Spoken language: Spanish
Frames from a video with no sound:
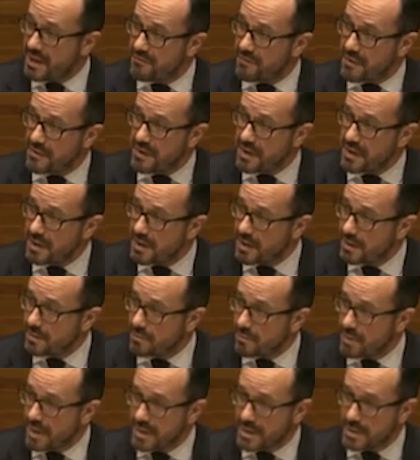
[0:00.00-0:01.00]
la facilidad
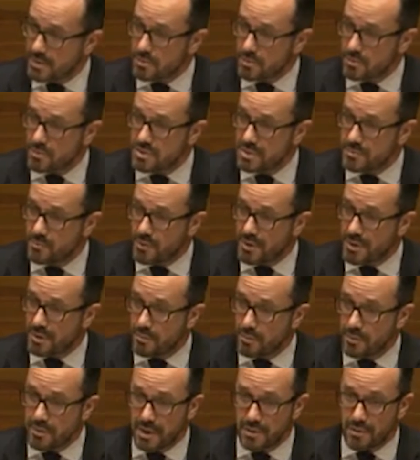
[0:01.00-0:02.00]
con la que todos hemos
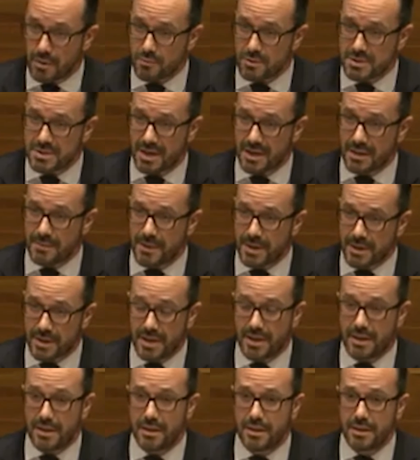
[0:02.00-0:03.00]
renunciado a nuestra
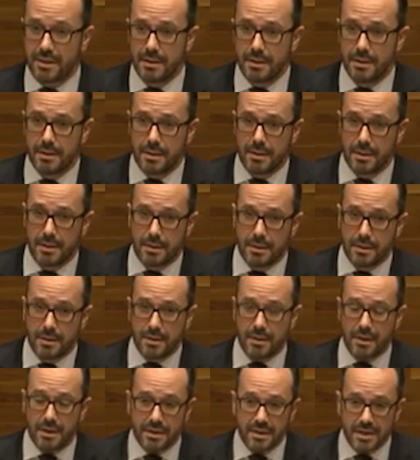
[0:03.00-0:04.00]
libertad,
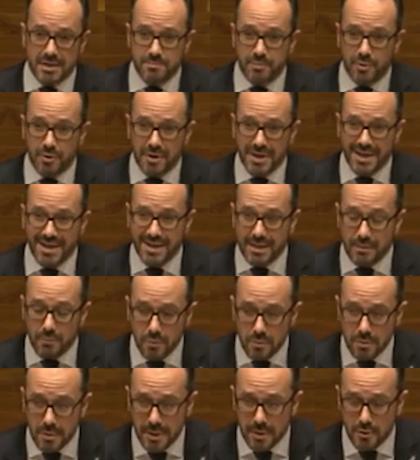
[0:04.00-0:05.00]
quizás porque
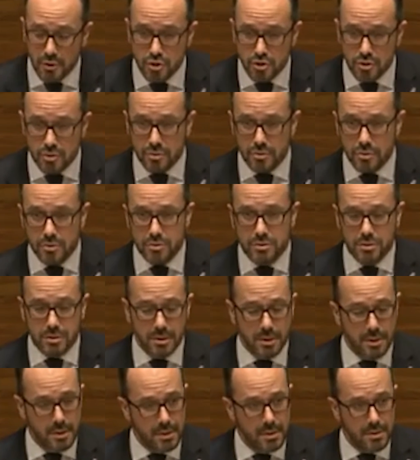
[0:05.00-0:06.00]
ninguno de nosotros
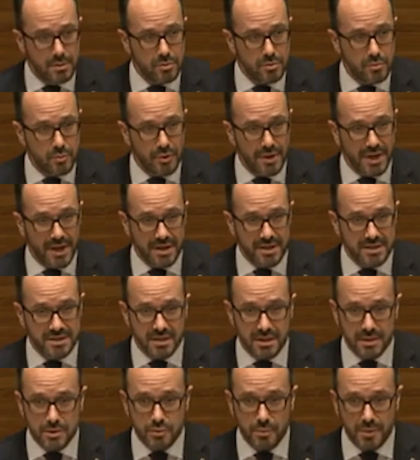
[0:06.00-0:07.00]
tuvo que
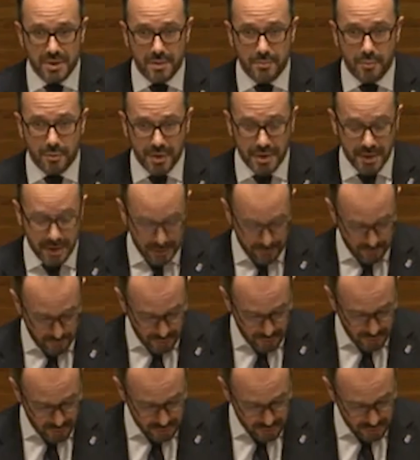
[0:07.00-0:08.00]
arriesgar su vida por ella,
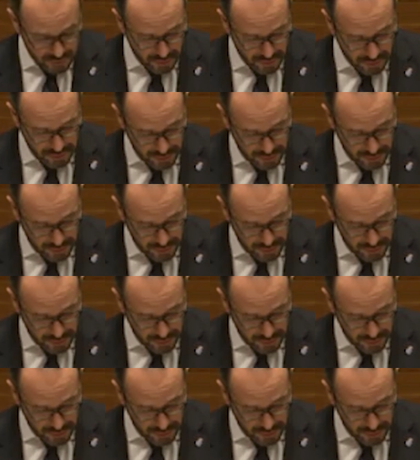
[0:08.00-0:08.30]
fueron otros los